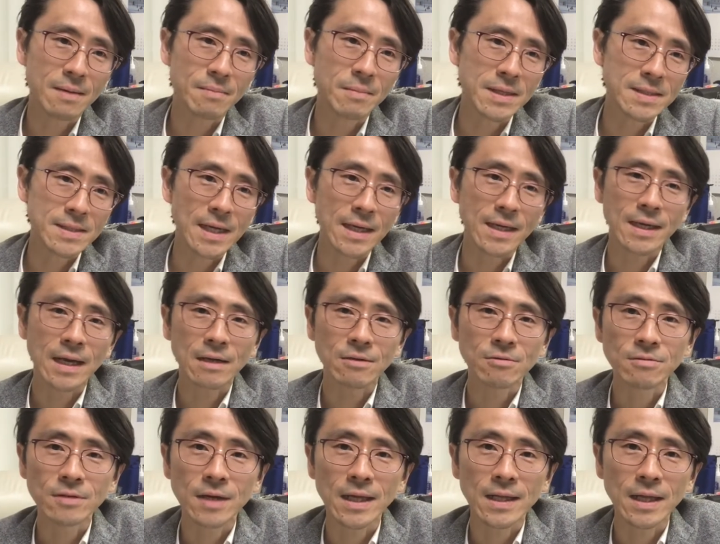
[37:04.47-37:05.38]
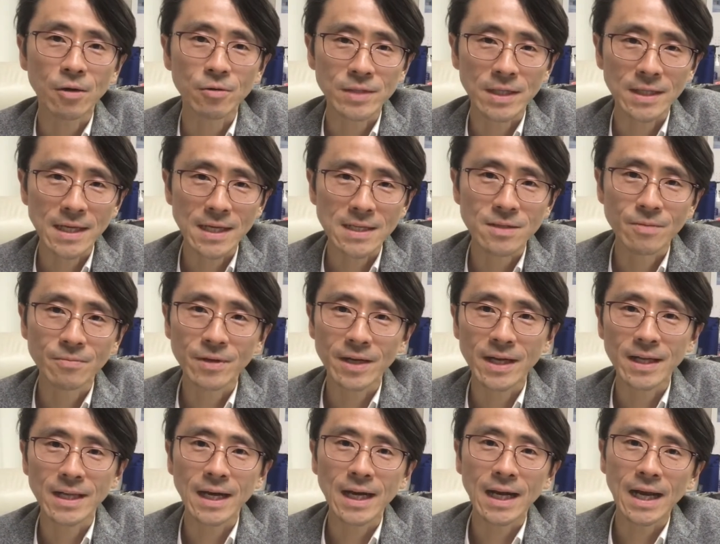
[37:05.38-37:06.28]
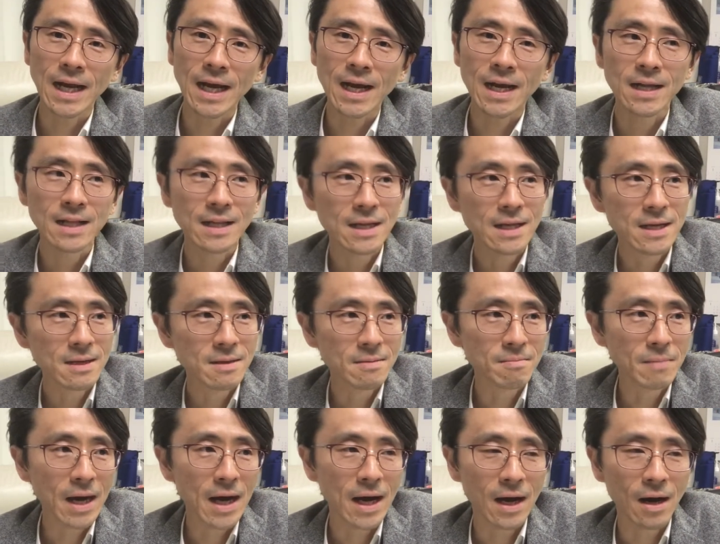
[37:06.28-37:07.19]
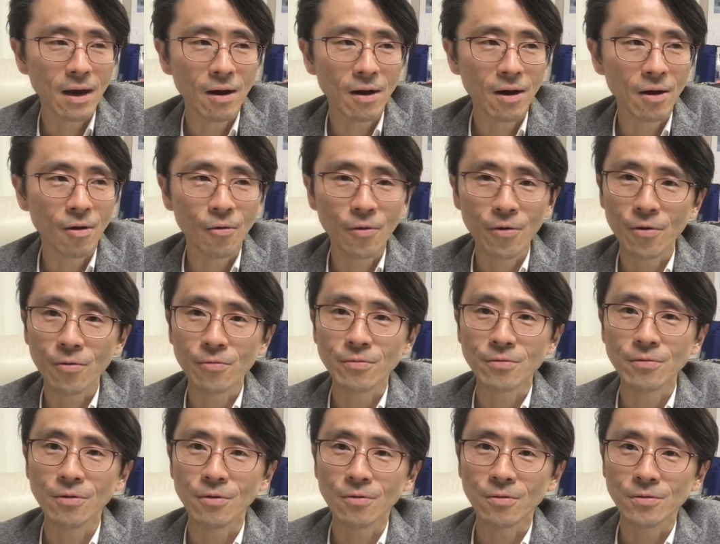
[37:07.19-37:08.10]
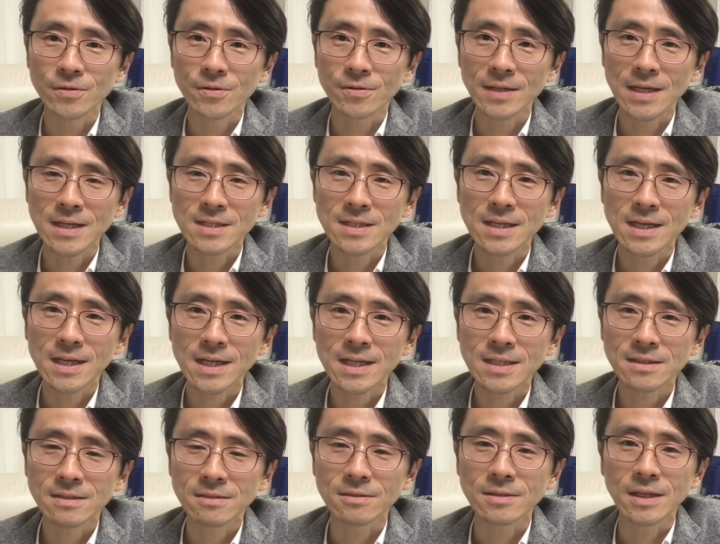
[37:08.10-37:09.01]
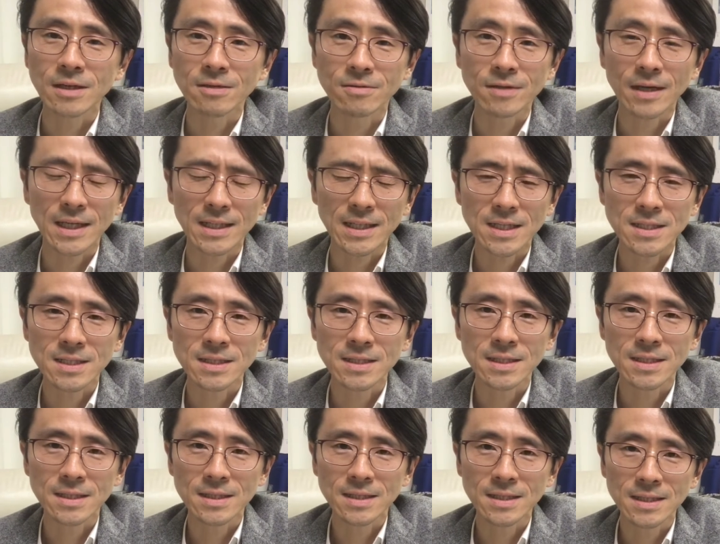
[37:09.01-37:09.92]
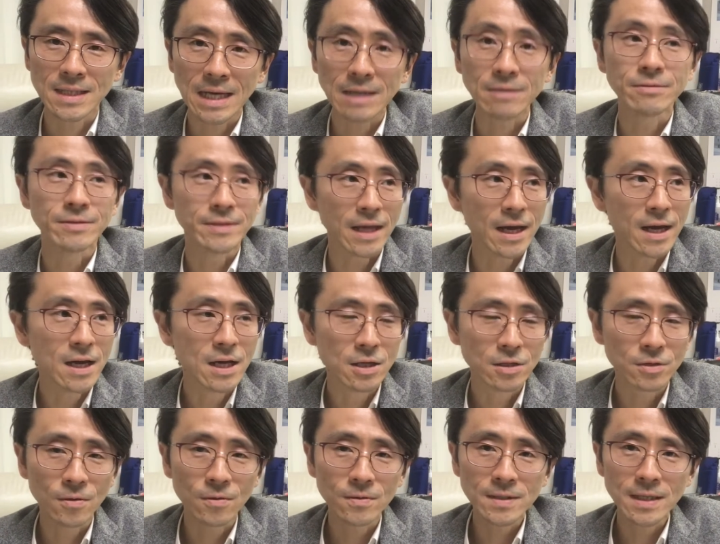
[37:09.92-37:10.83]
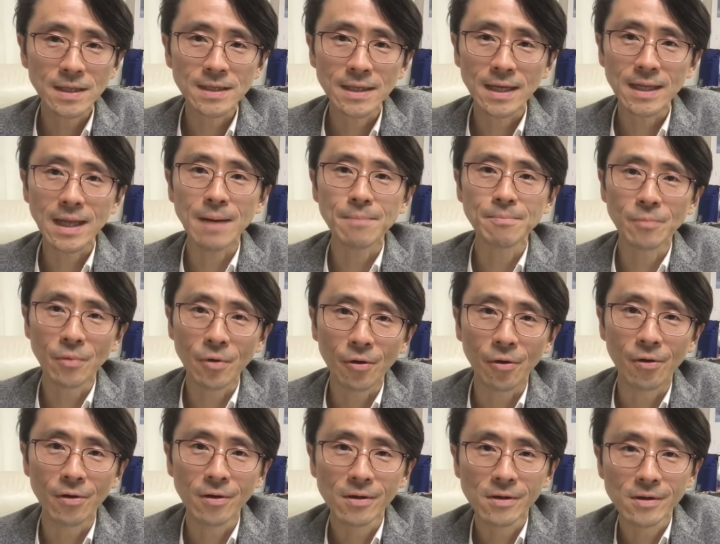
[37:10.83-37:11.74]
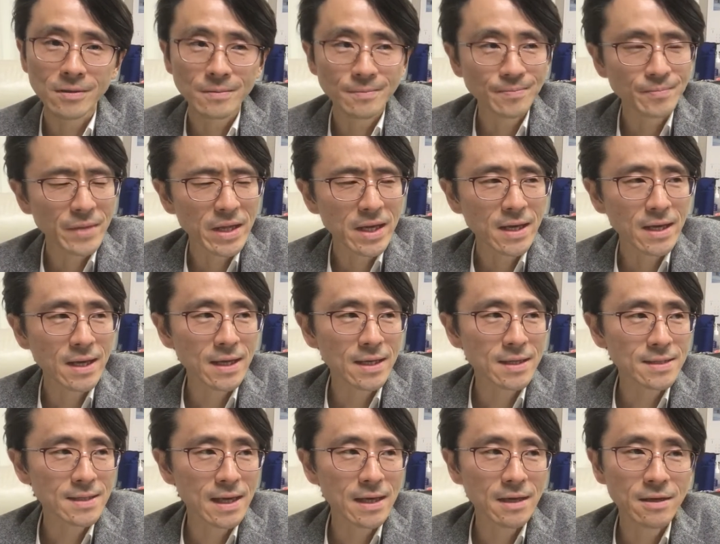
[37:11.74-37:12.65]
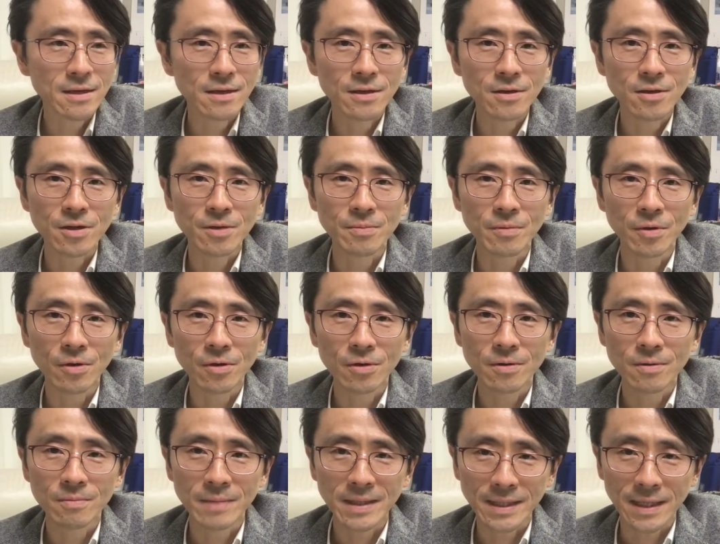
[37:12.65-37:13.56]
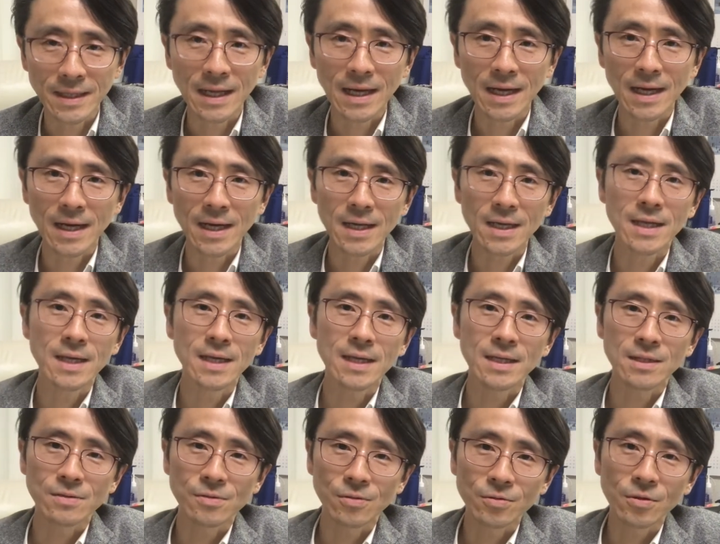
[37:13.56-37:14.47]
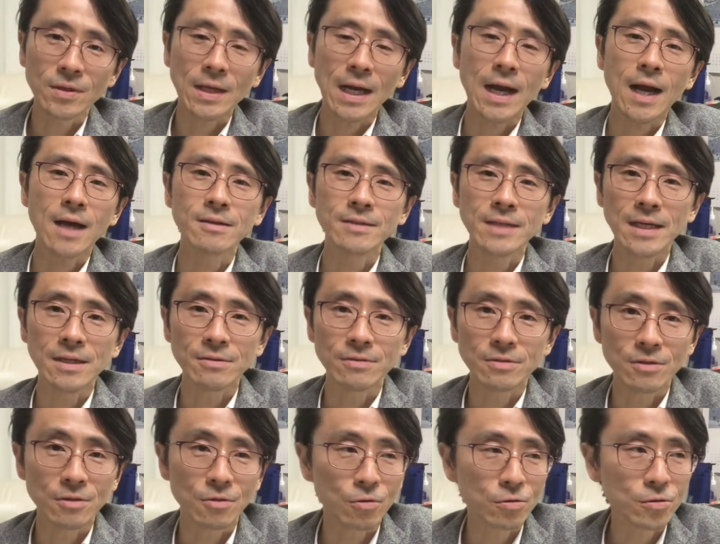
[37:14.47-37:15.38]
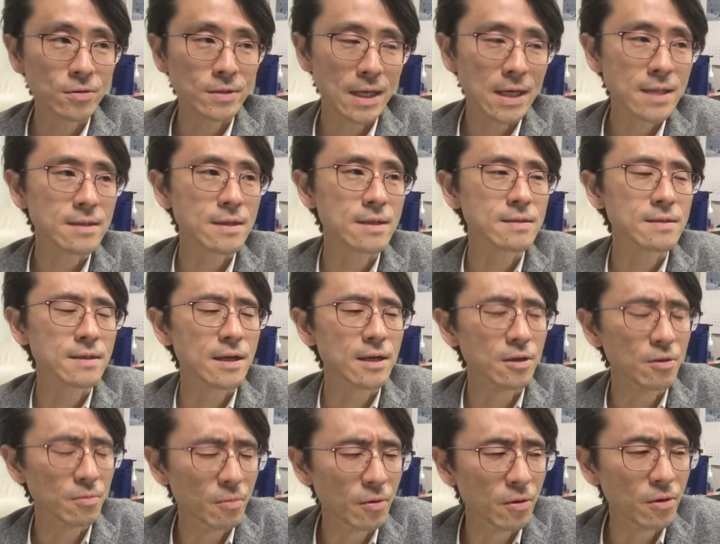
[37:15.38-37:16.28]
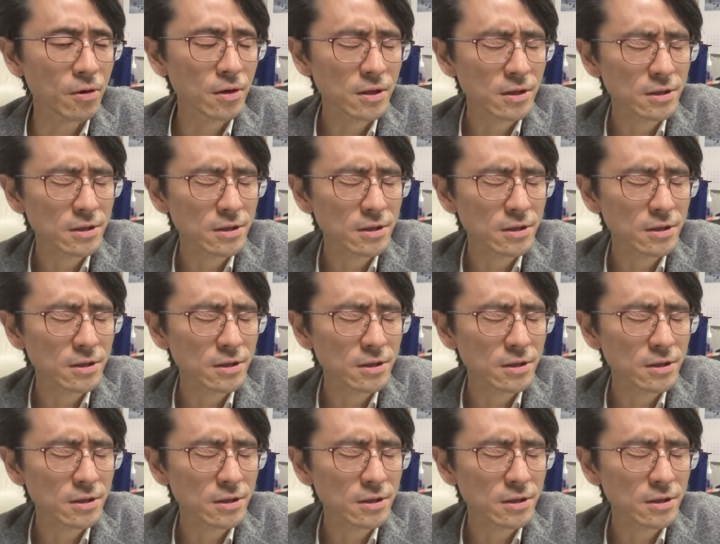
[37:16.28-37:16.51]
まあ、接客受けなお茶出してもらいながら、まあ、お洋服をご相談しながら作っていくという形になるんで当然値段も、えー、既製品よりも、まあ、値段が相当高くなるということなんですけれども